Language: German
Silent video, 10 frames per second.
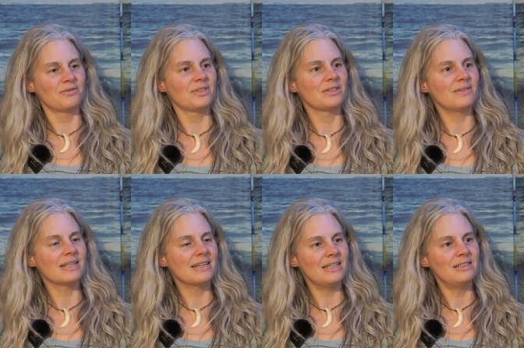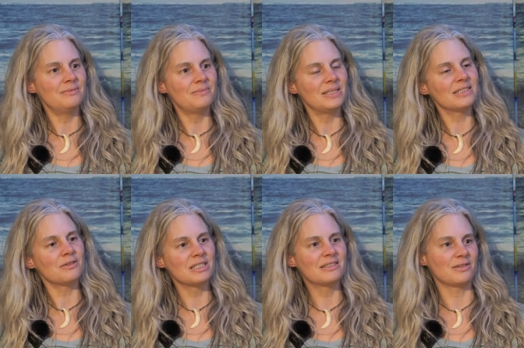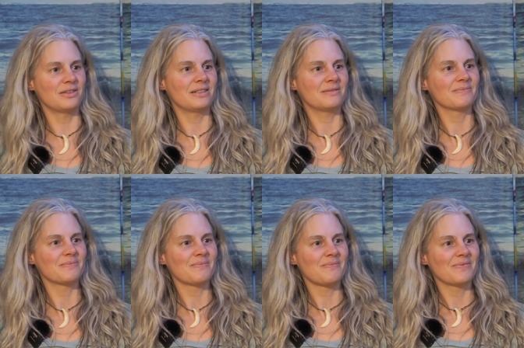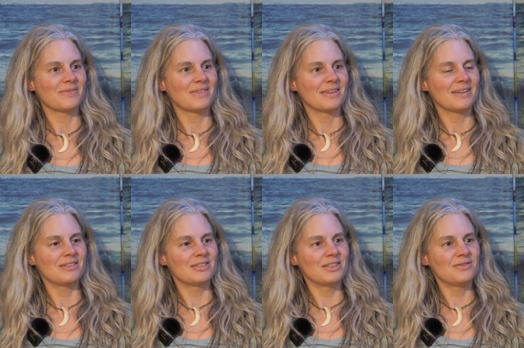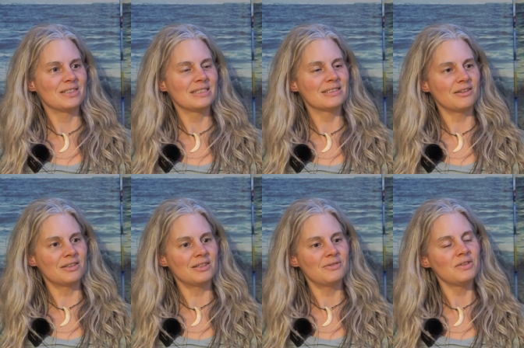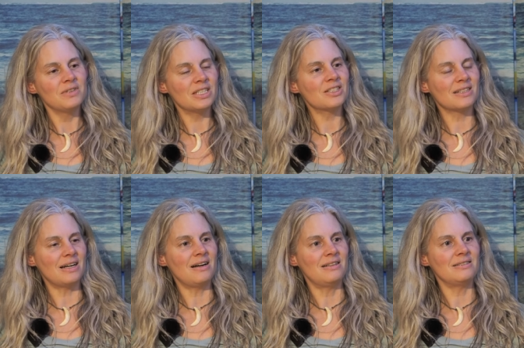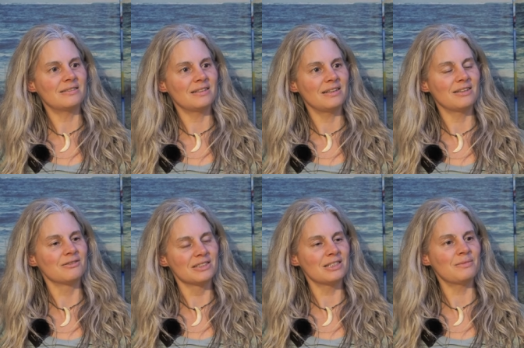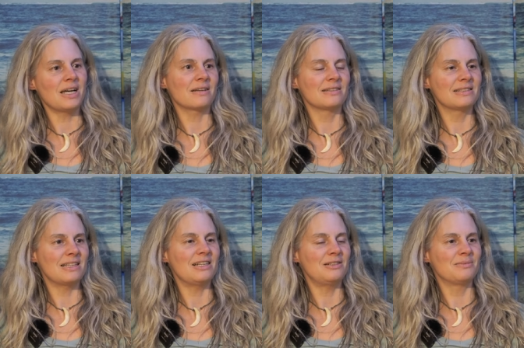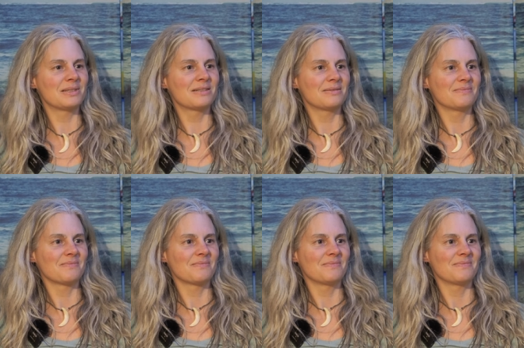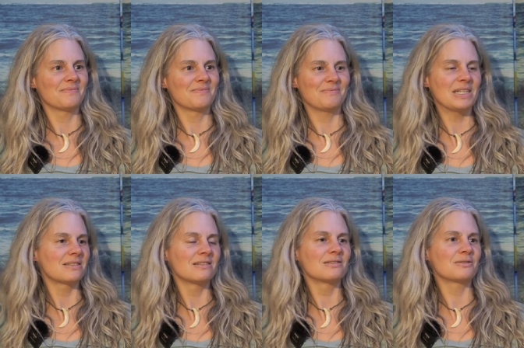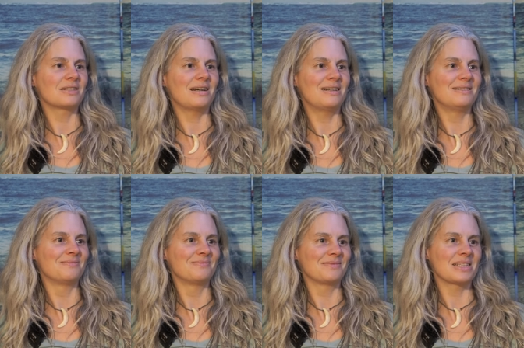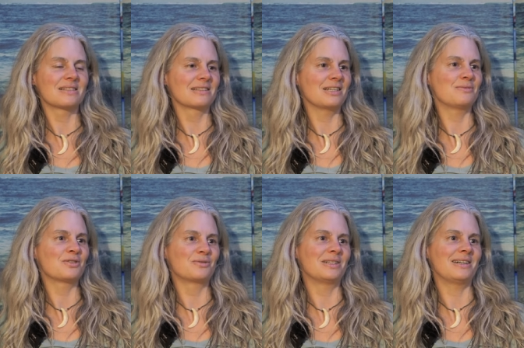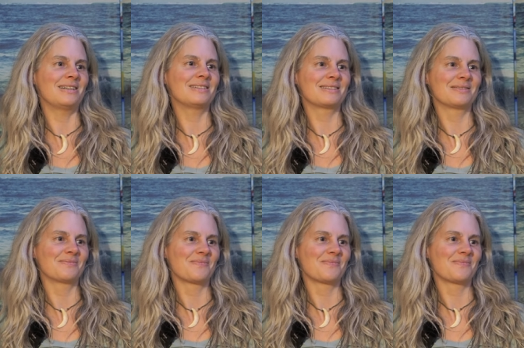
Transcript: finde, weil gelb ist auch die Sonne. Und ich finde die Sonne, wenn wir strahlen in unserem eigenen Selbst, passt es total, dass es gelbe Schule heißt.